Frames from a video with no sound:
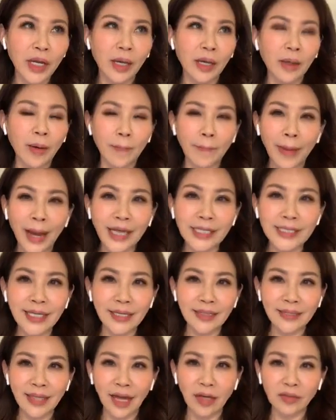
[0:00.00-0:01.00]
嗯八
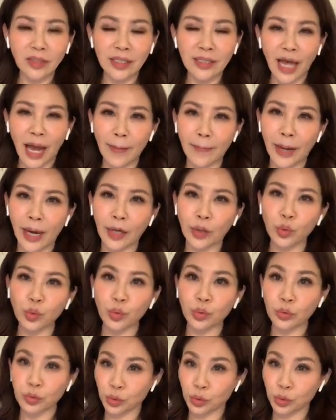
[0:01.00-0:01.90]
线道的大马路，